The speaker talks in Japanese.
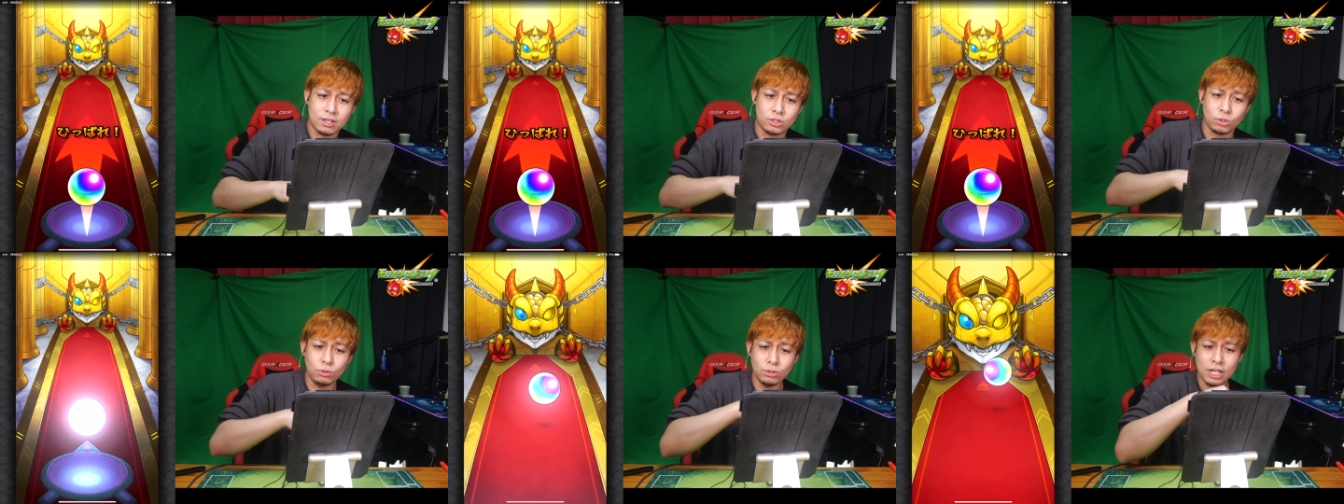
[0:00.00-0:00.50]

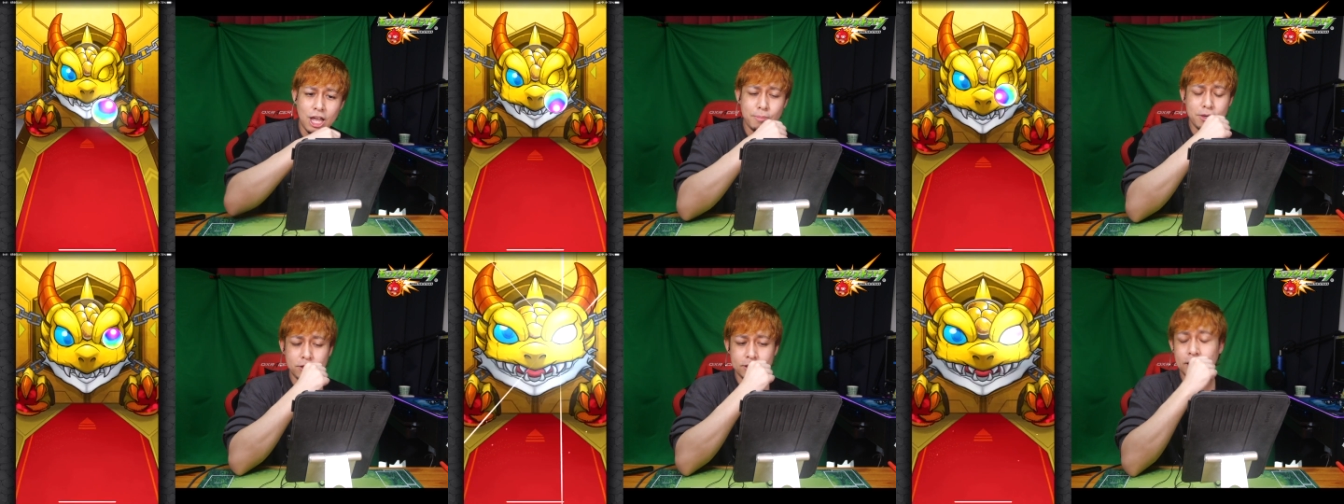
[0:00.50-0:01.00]
どの
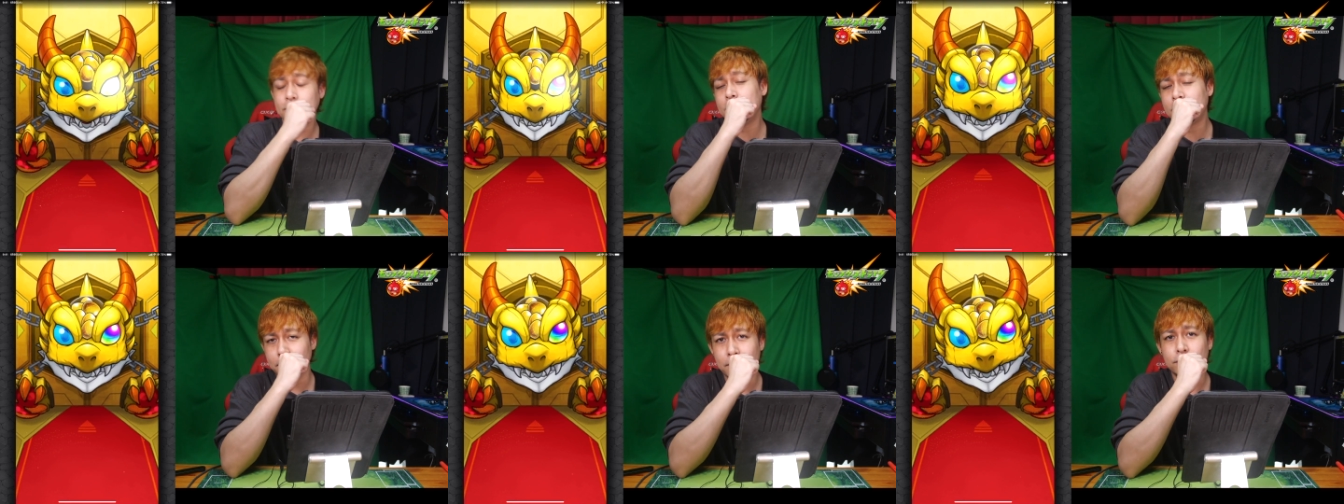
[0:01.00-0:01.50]
タイミングで出
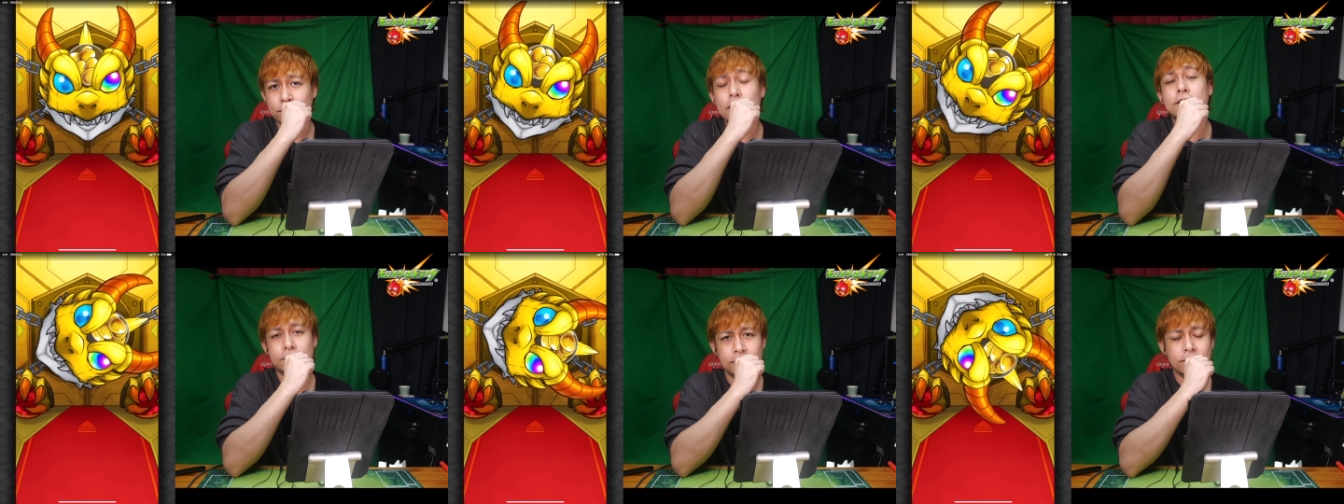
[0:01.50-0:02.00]
ても
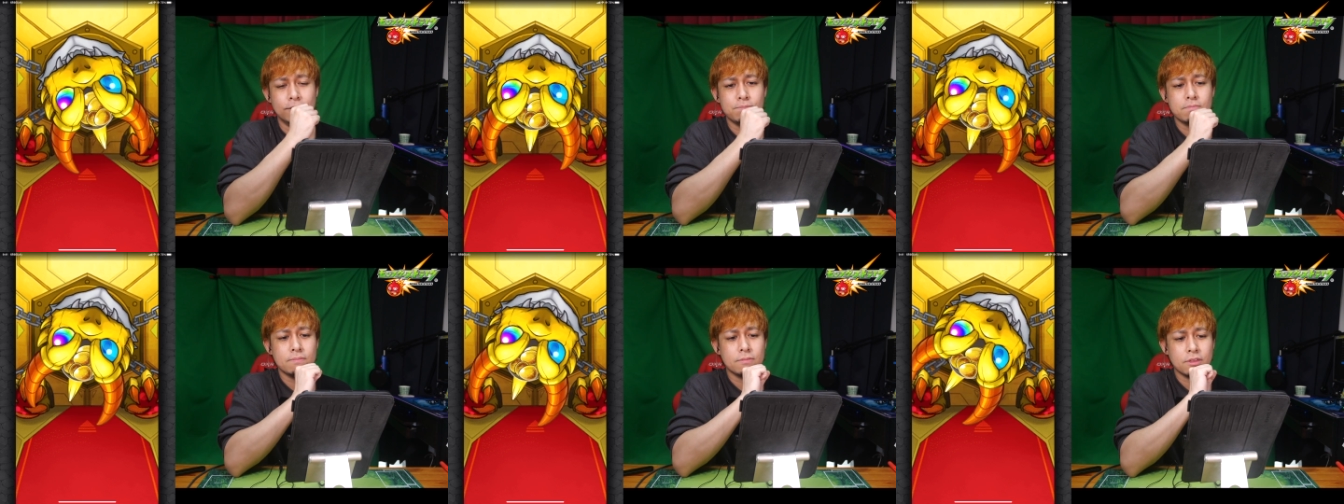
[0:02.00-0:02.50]
嬉し
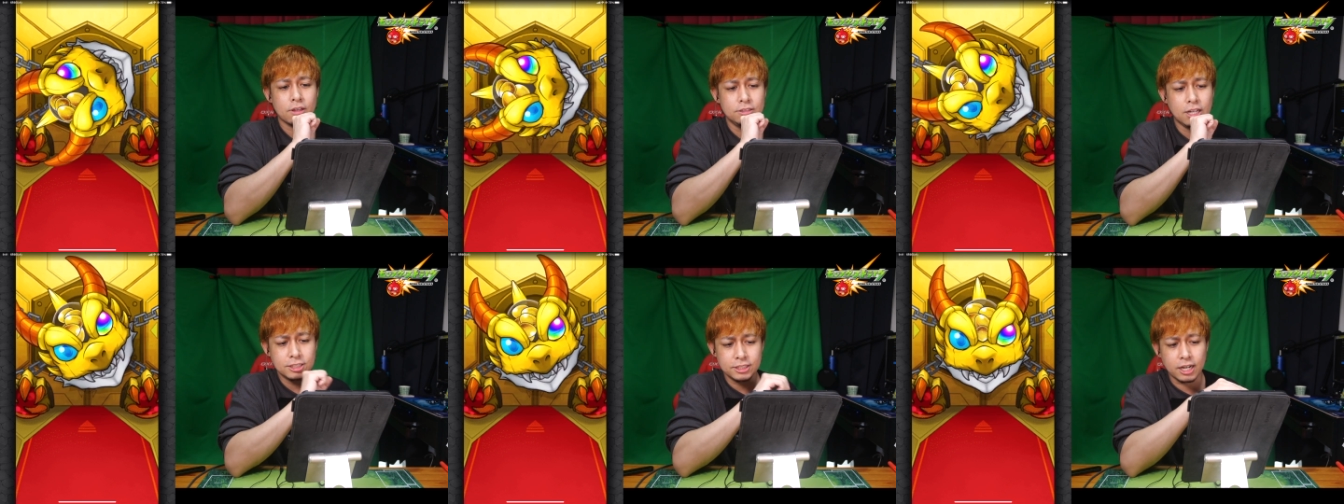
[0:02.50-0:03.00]
い。
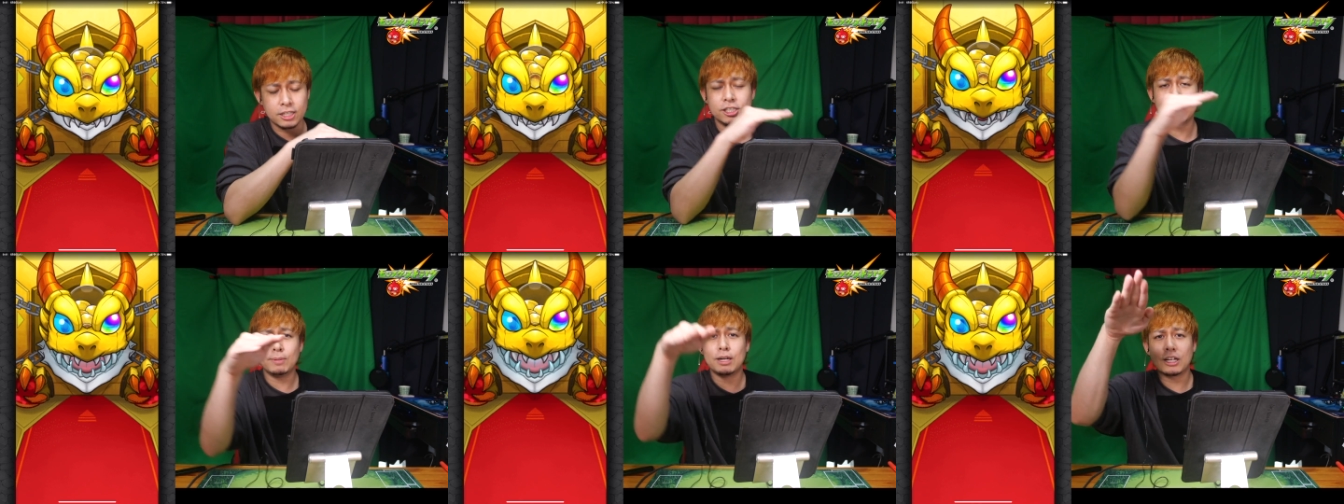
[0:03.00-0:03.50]
なぜなら
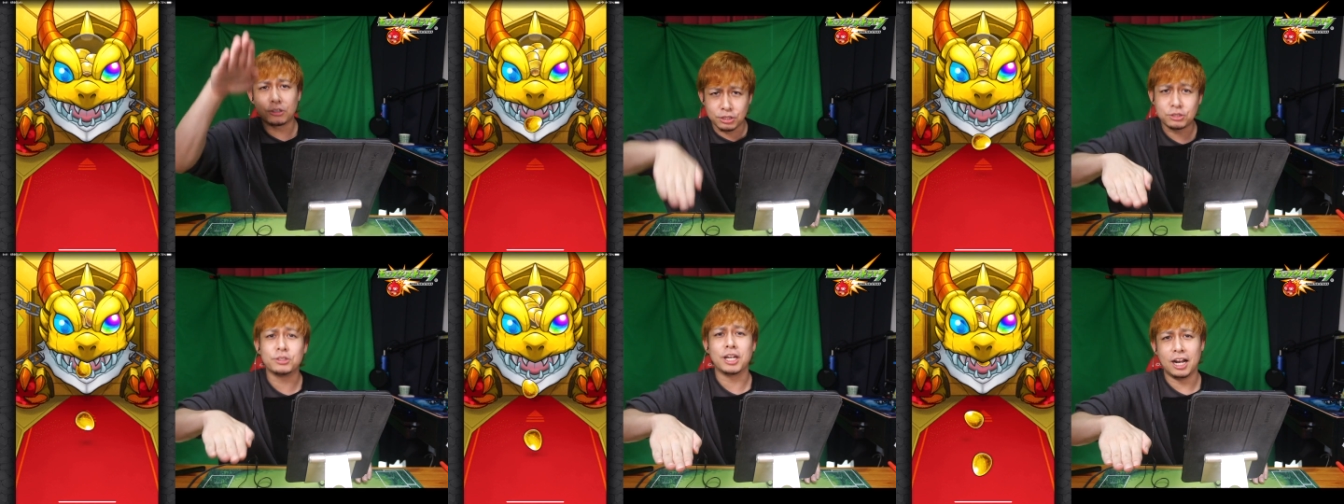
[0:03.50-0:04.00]
一番ラック
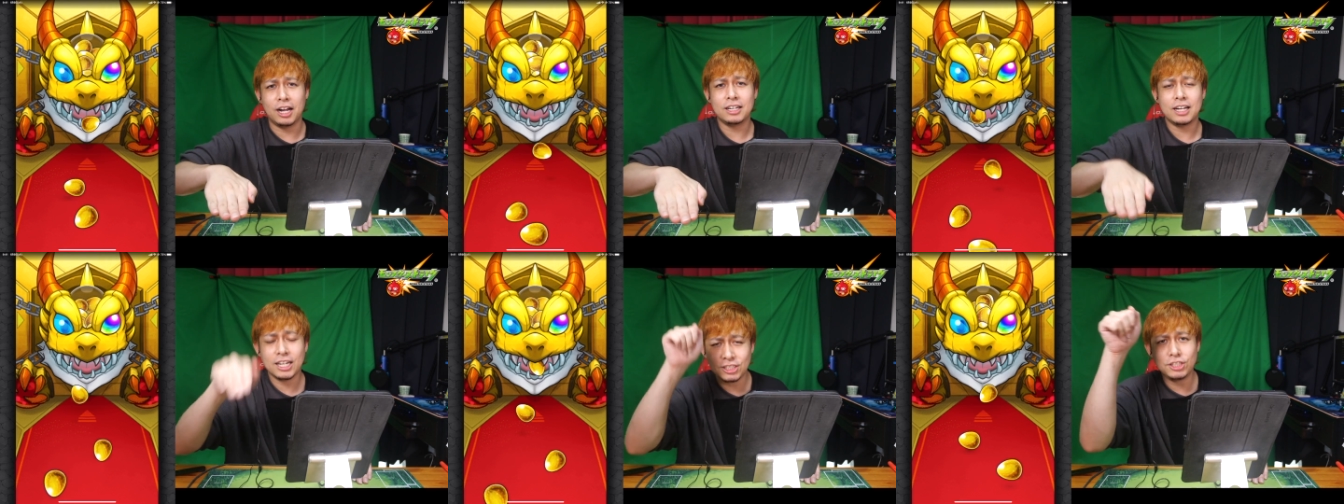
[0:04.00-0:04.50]
低いから、
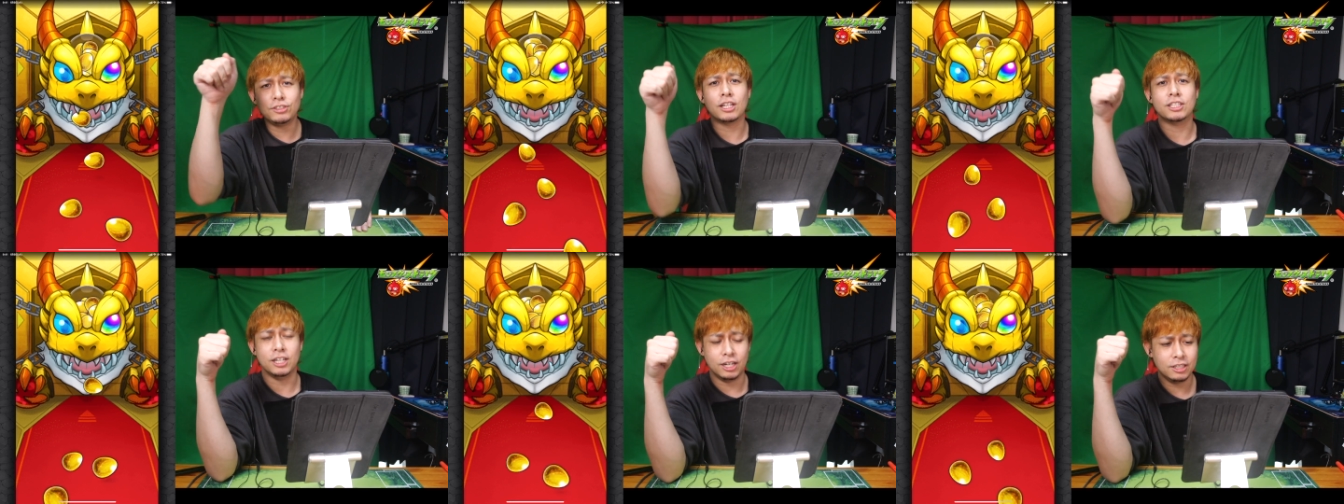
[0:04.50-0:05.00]
80
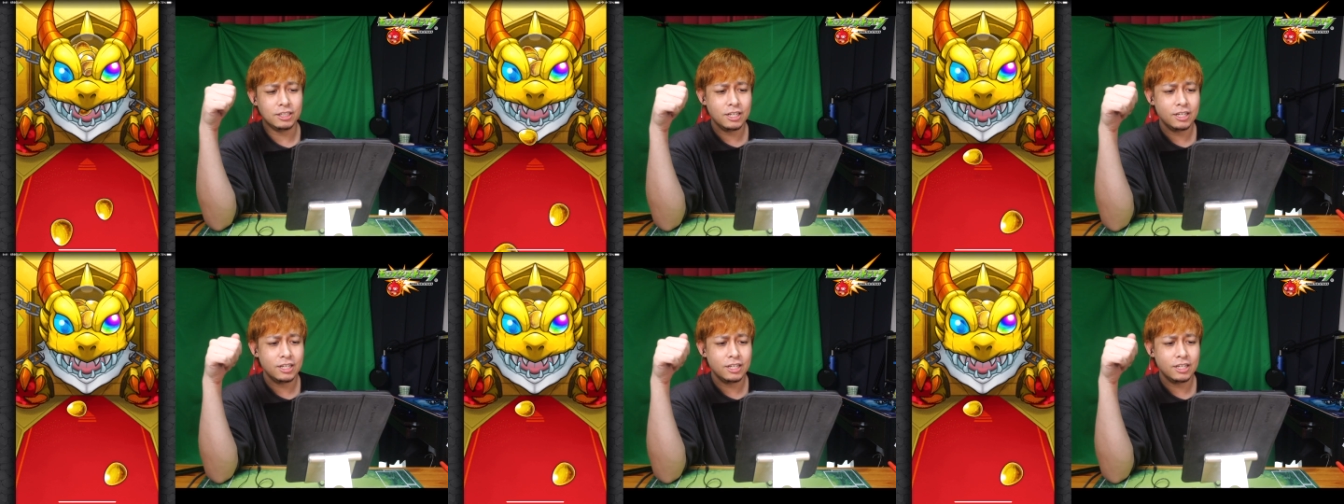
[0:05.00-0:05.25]
だったじゃん。